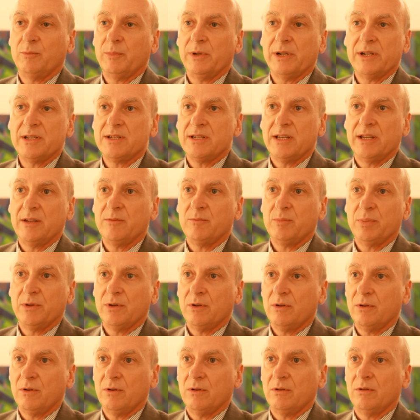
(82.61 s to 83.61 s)
per
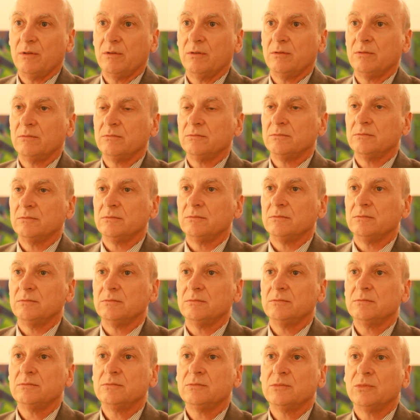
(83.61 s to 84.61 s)
esempio
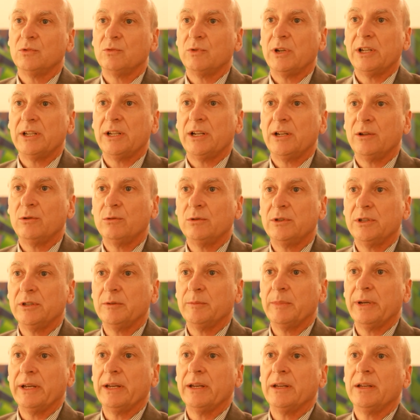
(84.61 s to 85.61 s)
mm,
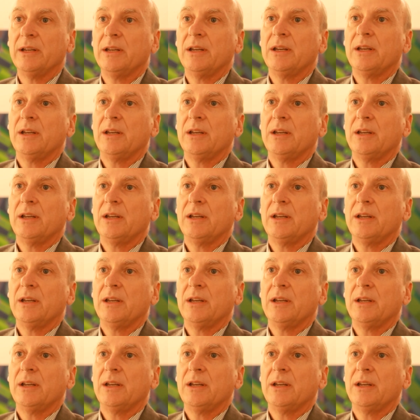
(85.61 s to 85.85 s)
ultime,